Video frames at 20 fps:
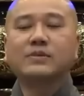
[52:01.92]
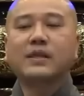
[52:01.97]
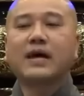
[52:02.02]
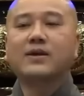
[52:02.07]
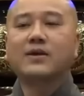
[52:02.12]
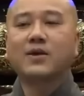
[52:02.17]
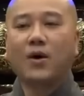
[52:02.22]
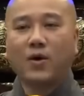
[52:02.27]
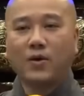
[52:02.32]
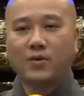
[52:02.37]

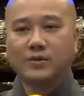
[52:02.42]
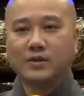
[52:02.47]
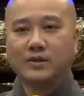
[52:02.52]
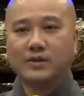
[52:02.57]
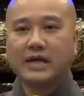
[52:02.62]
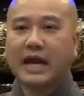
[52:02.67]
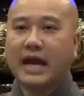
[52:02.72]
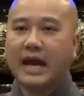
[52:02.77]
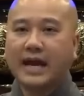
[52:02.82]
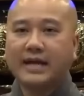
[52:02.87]
ta độ
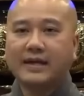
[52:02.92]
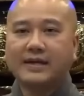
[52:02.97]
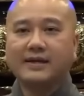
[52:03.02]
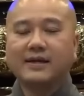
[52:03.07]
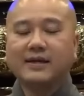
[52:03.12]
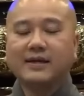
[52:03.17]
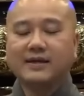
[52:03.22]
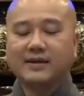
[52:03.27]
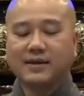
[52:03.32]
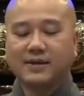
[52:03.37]
được ai
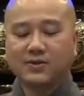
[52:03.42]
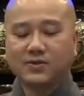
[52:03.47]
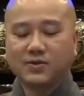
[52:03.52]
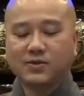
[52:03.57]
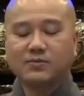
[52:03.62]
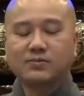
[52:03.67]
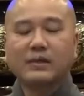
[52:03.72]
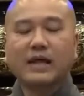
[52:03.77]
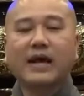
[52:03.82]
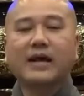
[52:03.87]
thì
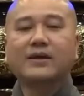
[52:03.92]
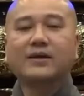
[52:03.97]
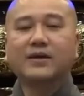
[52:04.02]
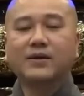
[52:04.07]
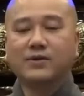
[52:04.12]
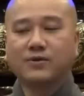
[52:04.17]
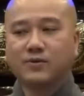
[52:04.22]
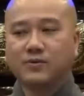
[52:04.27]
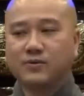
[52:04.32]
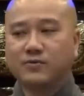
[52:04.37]
chúng ta
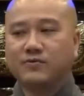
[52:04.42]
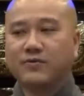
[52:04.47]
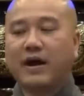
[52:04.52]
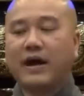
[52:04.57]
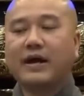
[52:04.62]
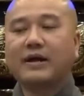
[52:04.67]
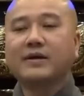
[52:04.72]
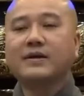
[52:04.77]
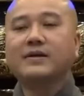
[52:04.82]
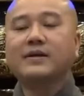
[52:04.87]
đều
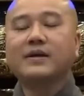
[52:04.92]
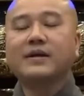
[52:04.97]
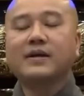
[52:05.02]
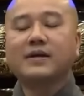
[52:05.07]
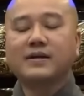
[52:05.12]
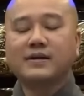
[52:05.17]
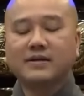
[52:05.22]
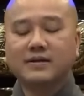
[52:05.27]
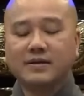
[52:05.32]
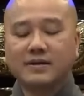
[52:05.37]
phải
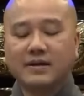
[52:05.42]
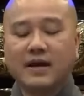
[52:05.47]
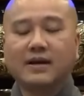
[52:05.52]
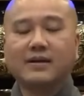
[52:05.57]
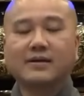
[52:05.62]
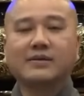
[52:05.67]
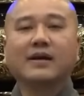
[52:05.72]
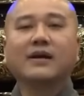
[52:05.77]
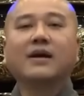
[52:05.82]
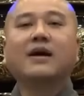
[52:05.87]

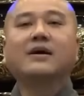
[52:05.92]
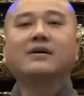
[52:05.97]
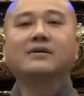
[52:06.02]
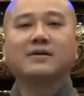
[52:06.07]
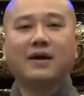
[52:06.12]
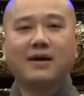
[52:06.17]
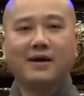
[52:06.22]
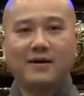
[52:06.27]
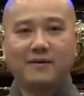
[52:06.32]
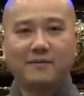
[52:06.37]
đền cái ơn
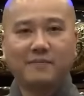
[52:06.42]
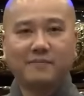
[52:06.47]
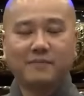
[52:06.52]
đó.